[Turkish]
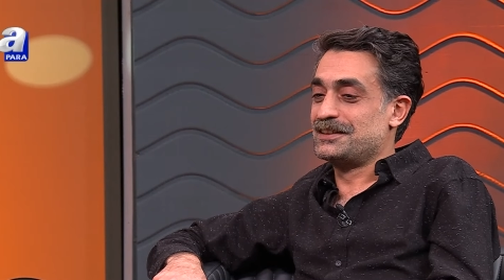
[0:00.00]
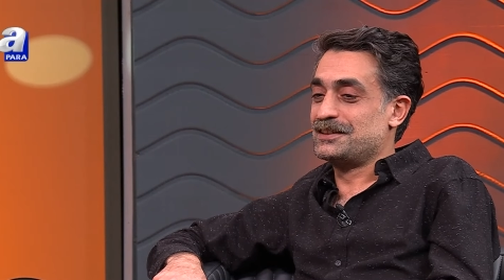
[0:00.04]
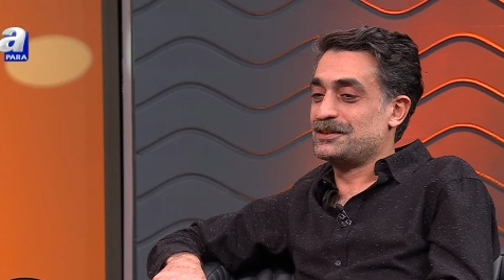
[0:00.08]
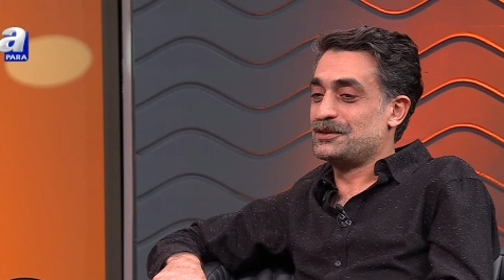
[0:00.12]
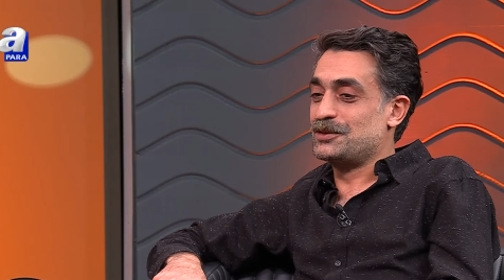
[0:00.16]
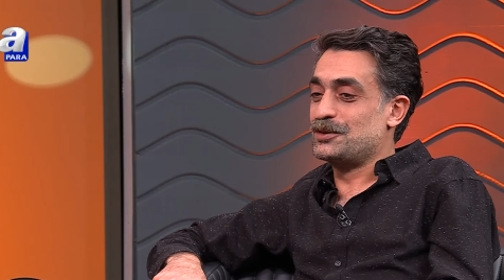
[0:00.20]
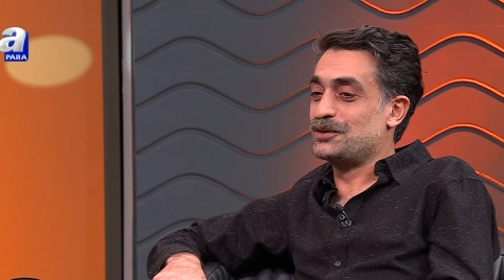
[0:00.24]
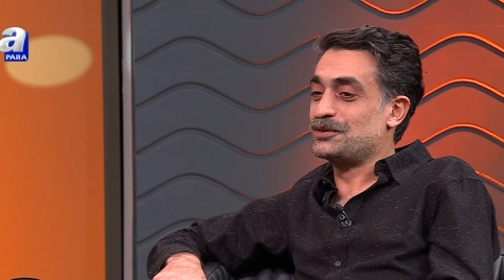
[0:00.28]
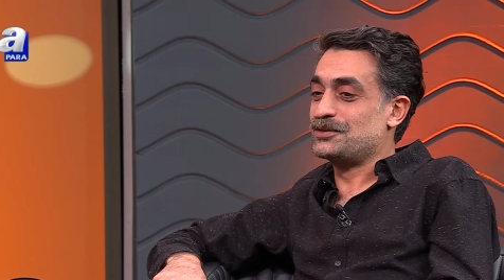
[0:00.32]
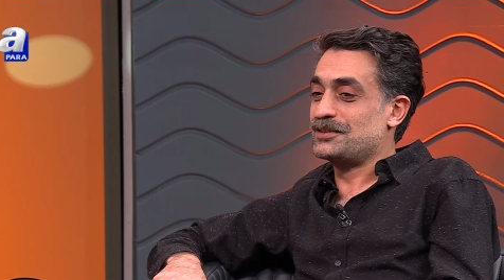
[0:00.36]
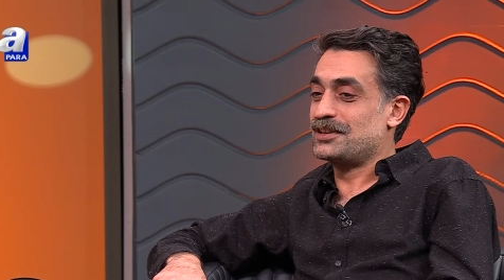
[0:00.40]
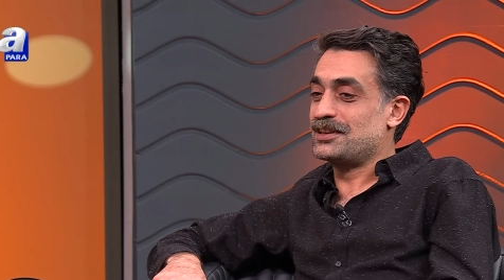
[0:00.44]

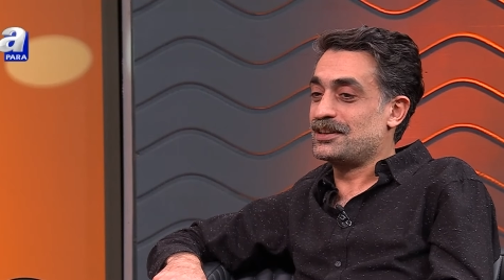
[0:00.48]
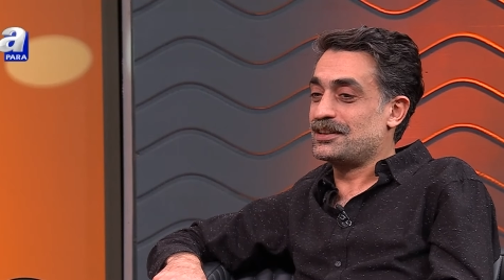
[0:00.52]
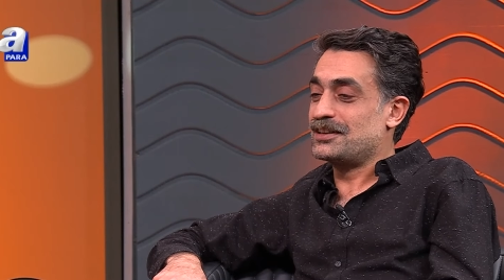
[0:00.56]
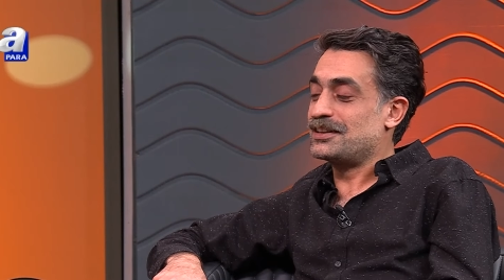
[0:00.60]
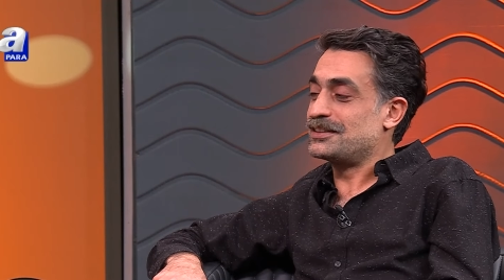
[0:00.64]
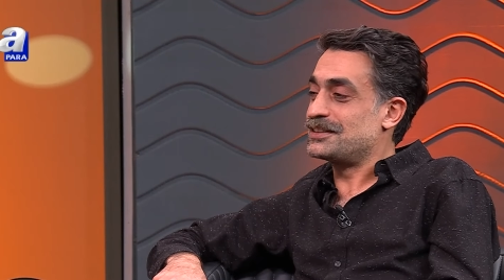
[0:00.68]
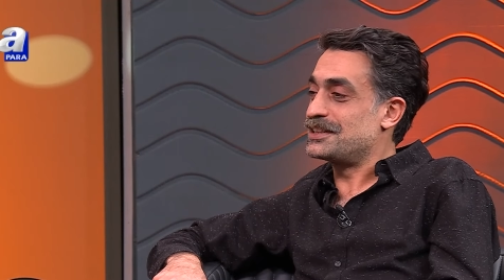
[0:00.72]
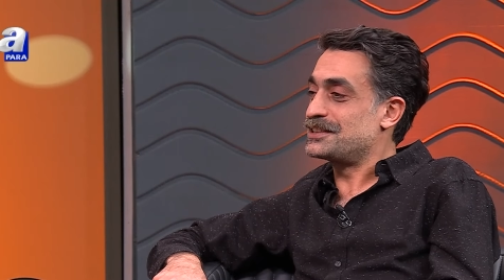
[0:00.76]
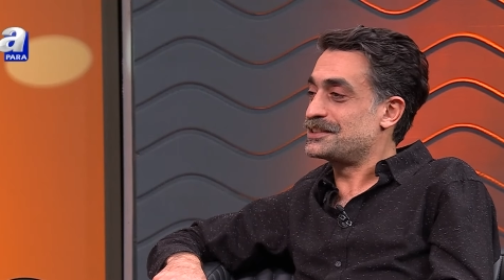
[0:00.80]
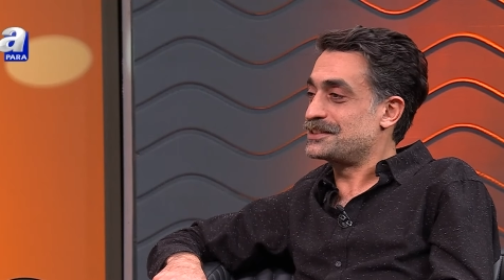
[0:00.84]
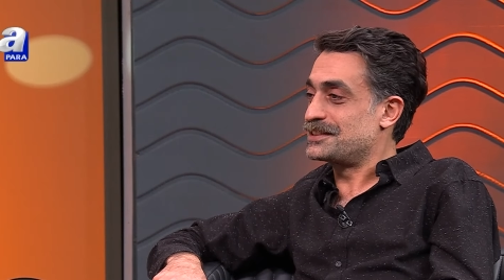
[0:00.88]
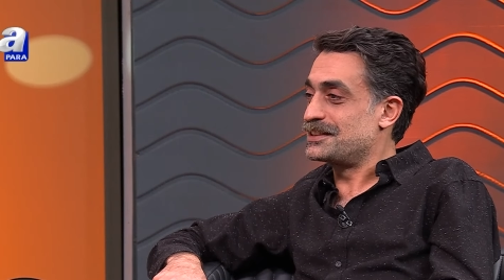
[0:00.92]
Onunla
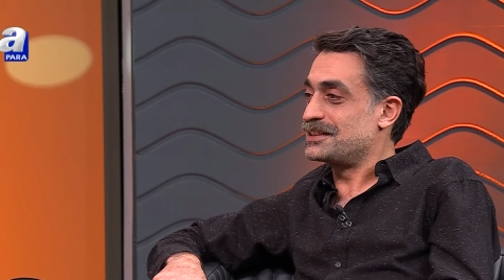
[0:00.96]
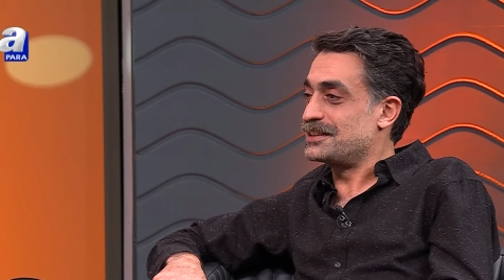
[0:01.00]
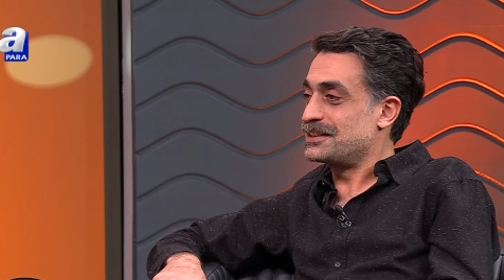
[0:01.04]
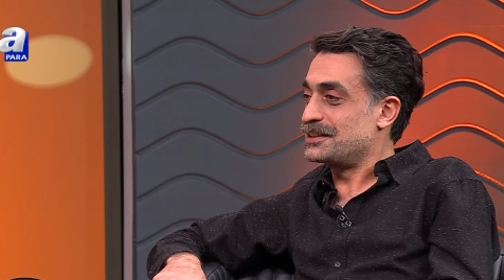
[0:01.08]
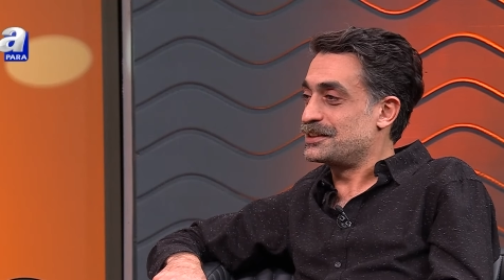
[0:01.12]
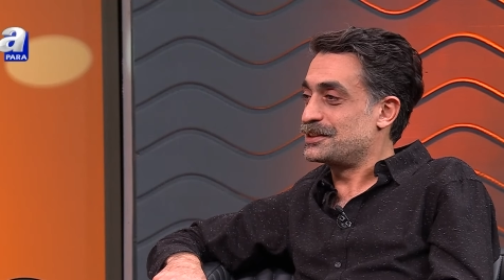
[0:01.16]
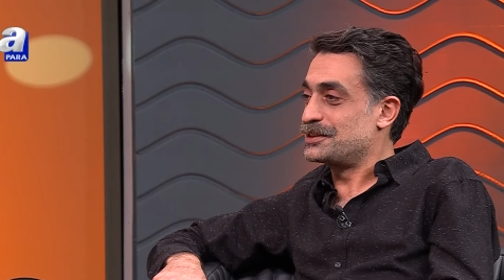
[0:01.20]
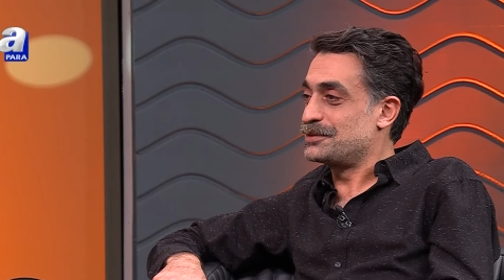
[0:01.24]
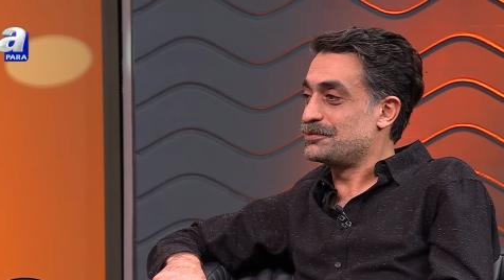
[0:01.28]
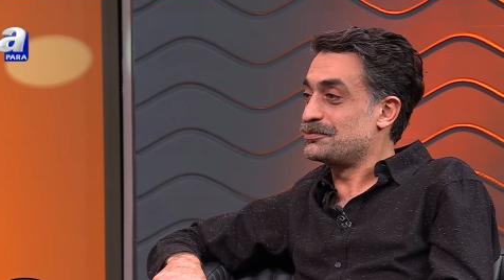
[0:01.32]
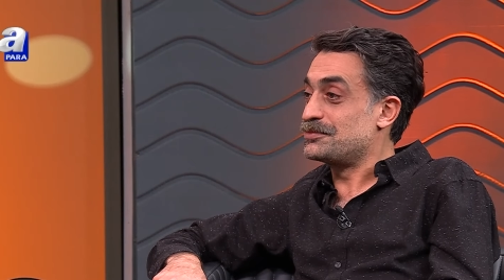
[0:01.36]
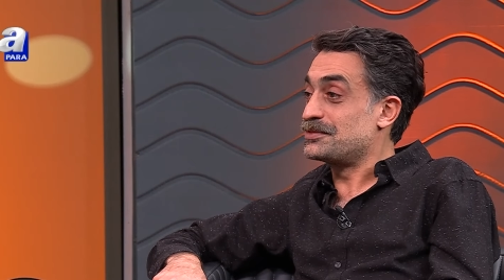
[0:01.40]
Alaska'ya
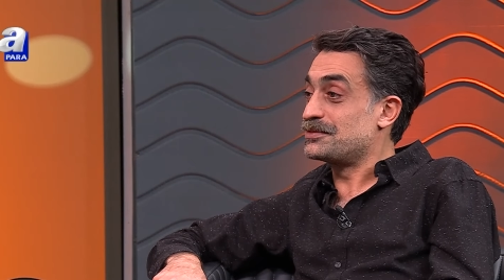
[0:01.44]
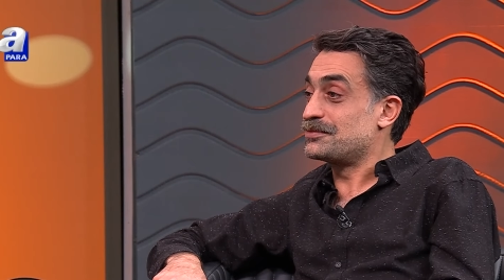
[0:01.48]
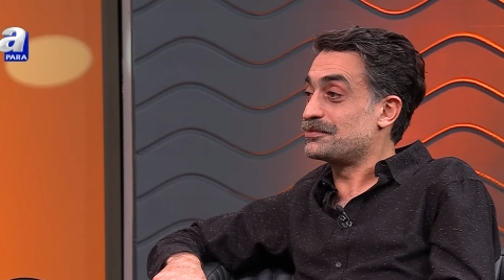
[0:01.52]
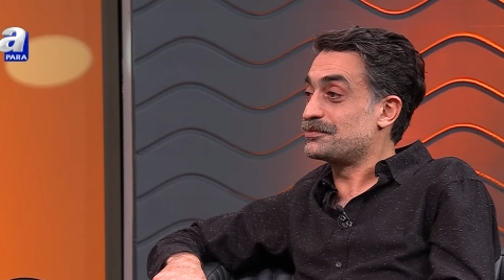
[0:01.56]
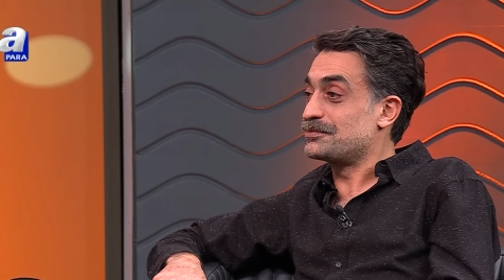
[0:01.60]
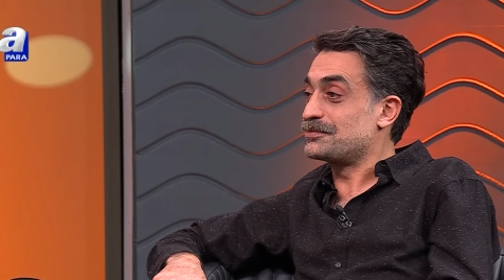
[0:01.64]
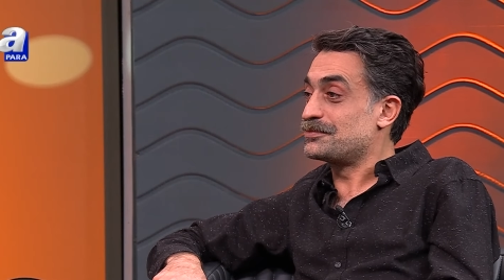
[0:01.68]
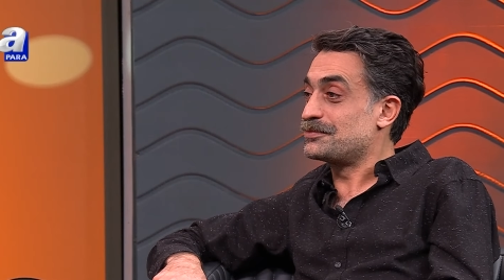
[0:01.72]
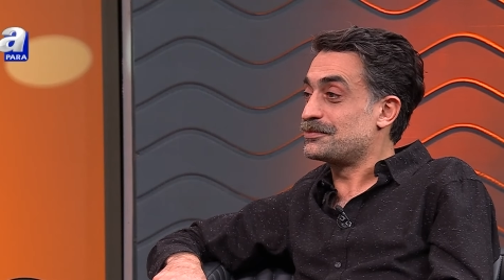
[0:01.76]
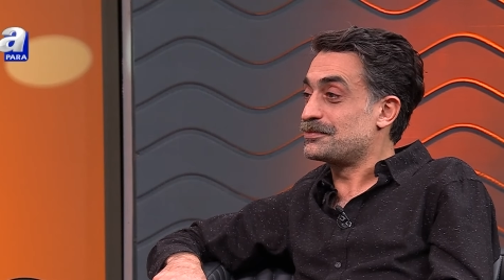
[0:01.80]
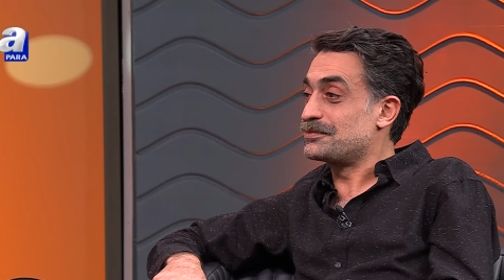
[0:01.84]
gittim. Genelde herkes